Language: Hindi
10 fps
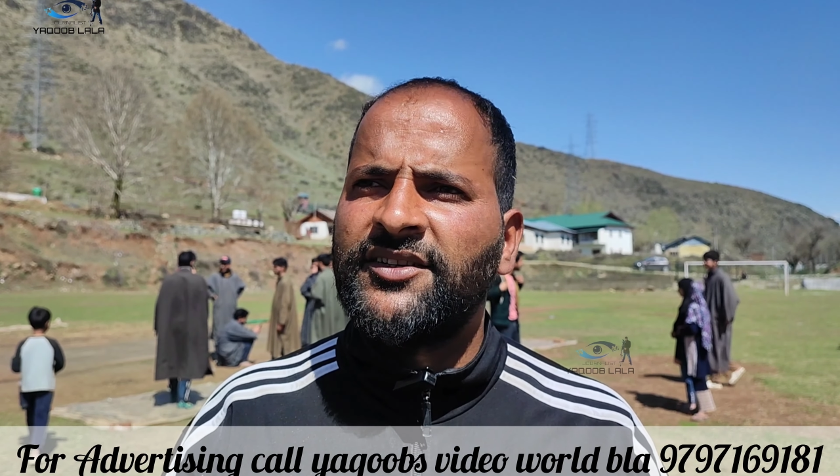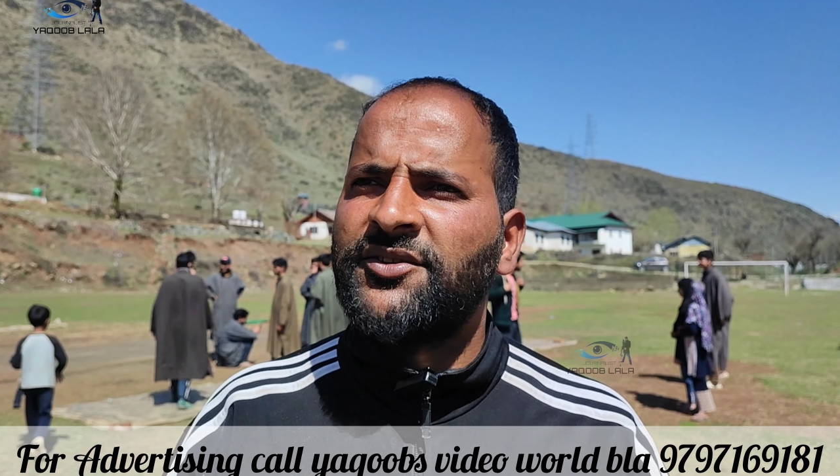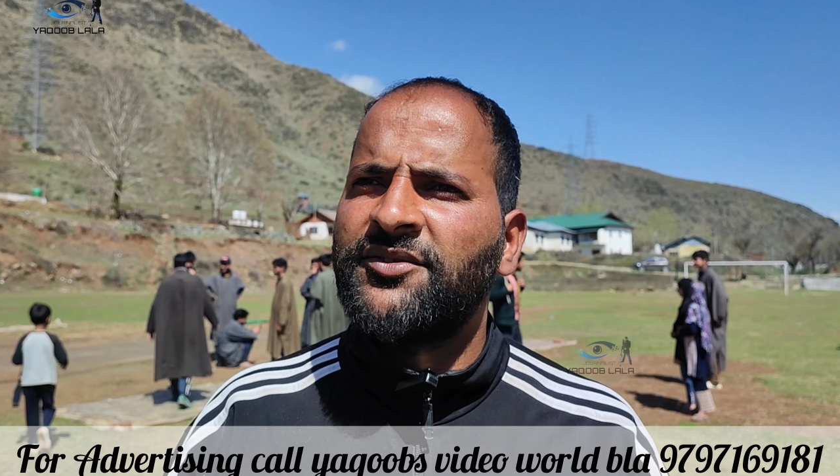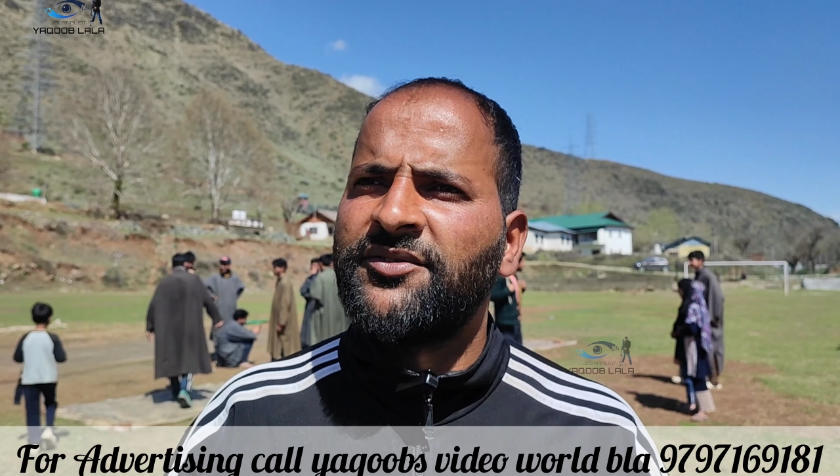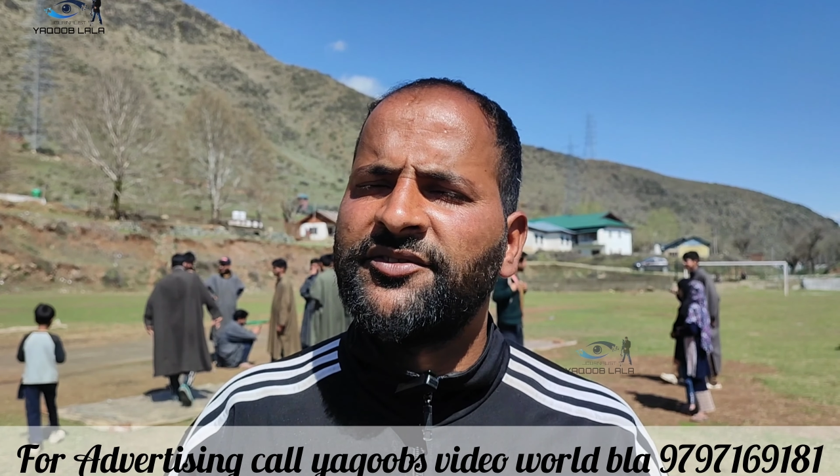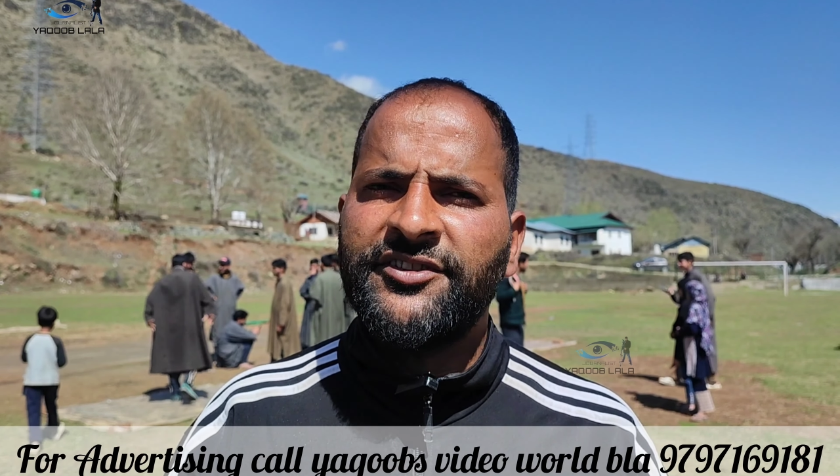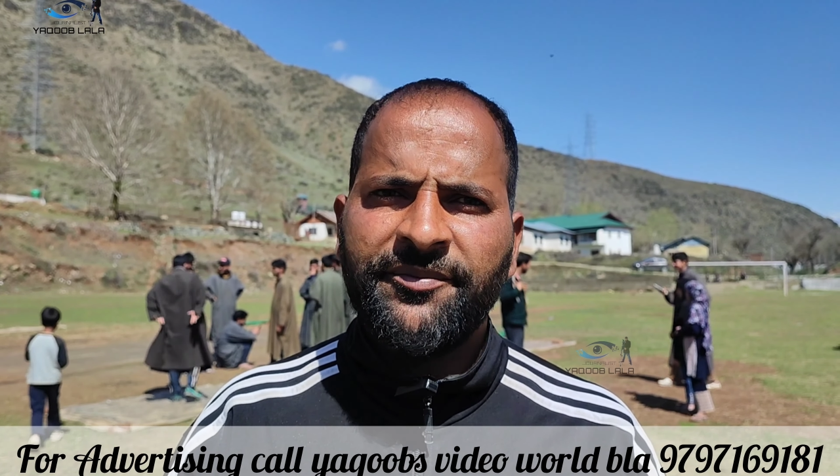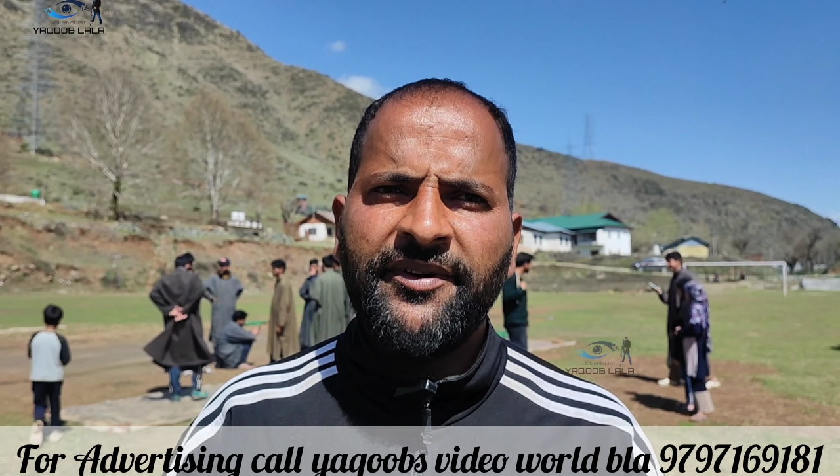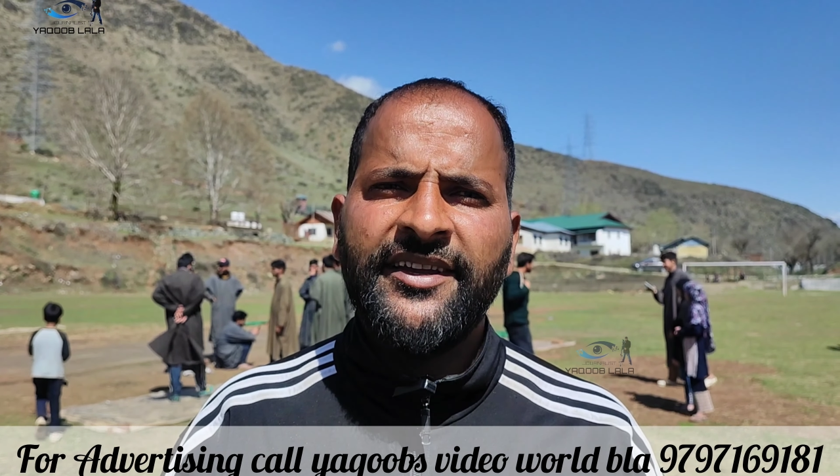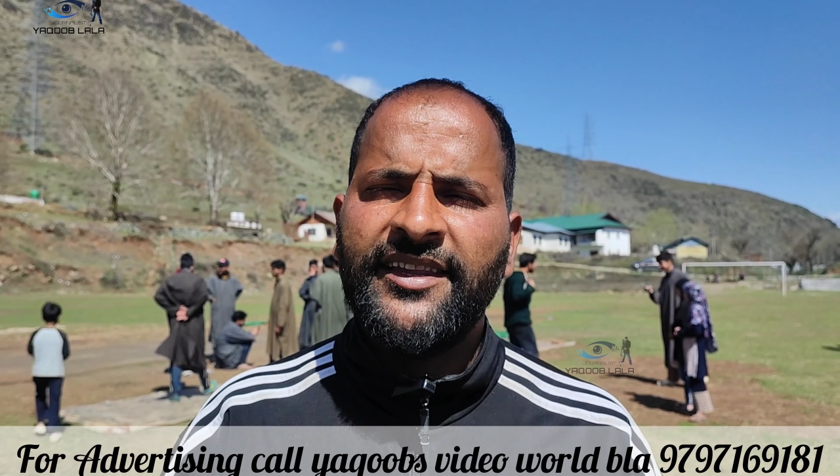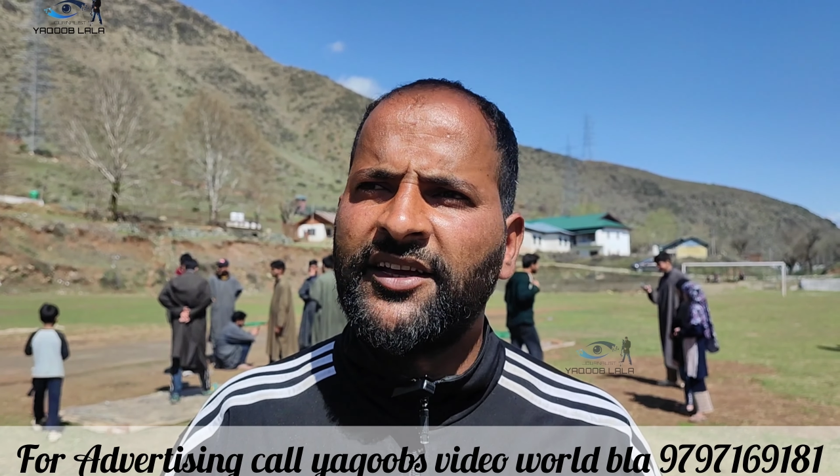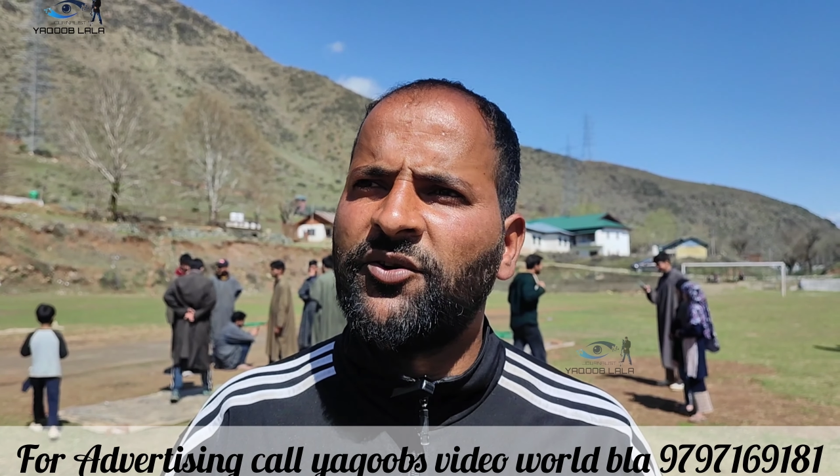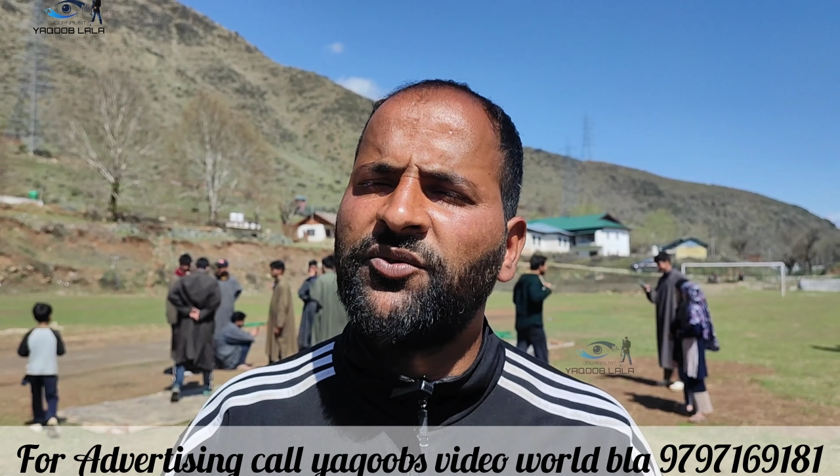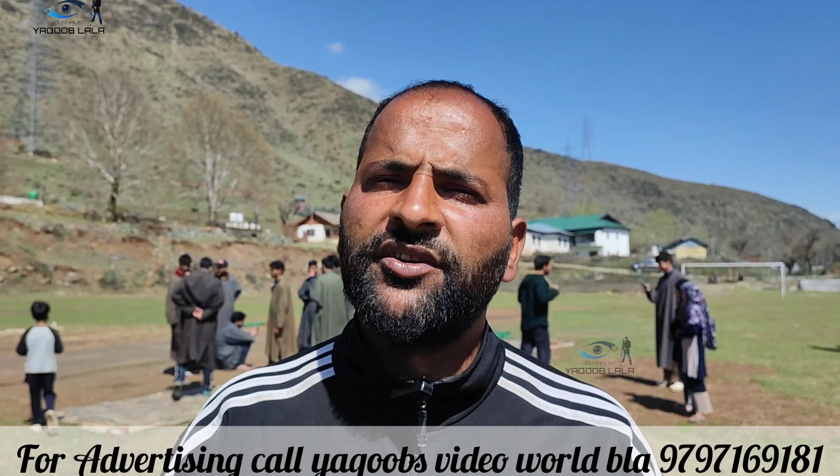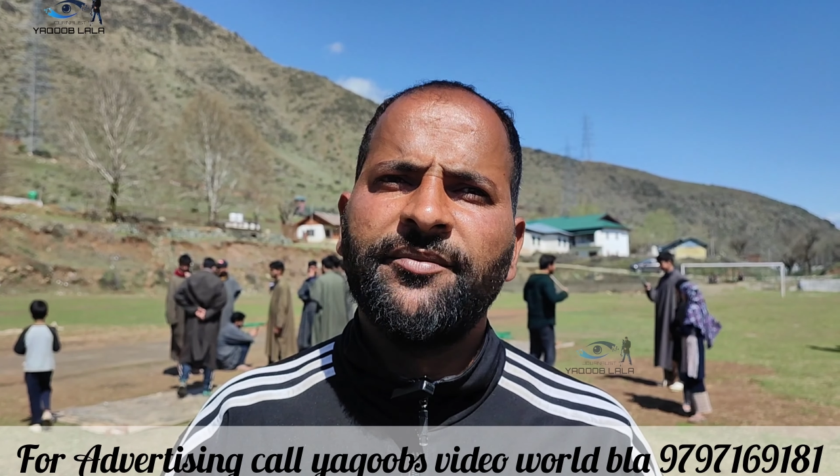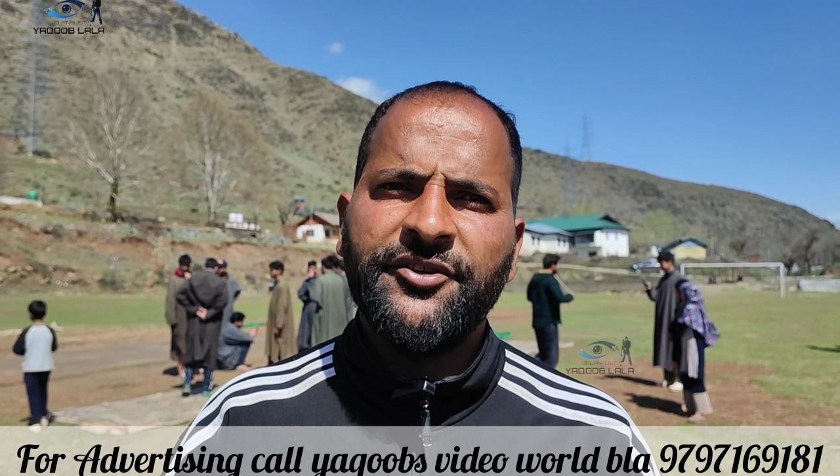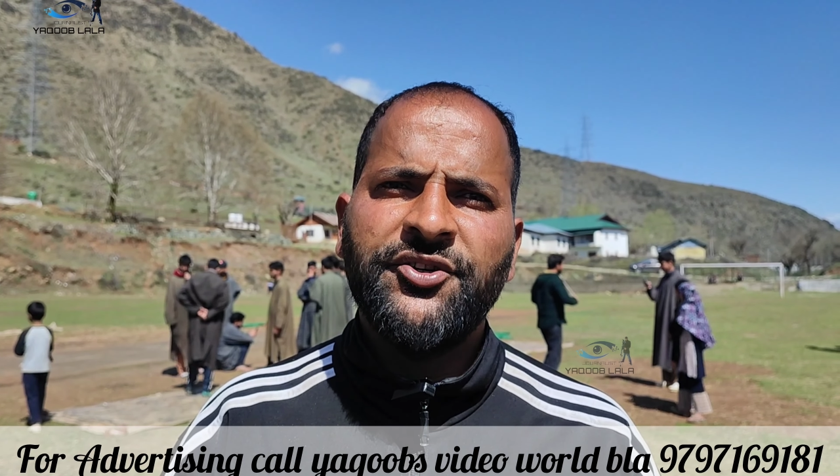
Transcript: तो जब मैंने देखा उनका भी